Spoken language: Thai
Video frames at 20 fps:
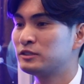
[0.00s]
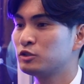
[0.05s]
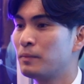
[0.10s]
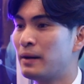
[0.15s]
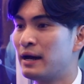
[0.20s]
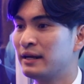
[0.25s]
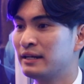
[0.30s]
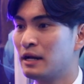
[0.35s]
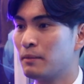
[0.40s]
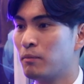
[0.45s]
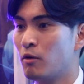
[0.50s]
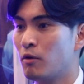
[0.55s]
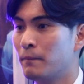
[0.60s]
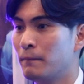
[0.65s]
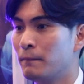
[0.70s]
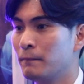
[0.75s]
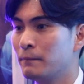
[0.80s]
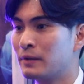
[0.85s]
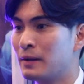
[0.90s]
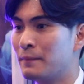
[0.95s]
ปัจจุบันเนี่ยผม
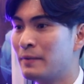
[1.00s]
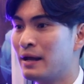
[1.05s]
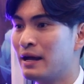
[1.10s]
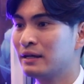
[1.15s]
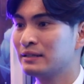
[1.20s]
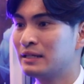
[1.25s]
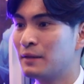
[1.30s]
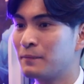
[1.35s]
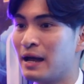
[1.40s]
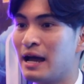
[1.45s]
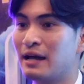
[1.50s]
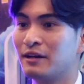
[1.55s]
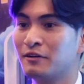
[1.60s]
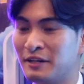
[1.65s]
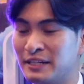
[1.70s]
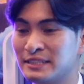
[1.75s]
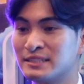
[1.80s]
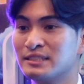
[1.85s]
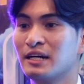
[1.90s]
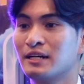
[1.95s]
กำลังทำการ
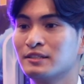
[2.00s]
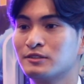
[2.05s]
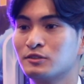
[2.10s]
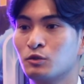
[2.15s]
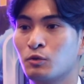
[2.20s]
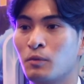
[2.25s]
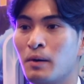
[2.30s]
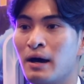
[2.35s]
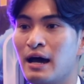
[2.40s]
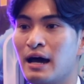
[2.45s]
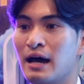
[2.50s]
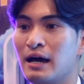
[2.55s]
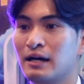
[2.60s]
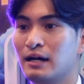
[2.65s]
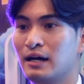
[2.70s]
รีเสิร์ชอยู่ว่า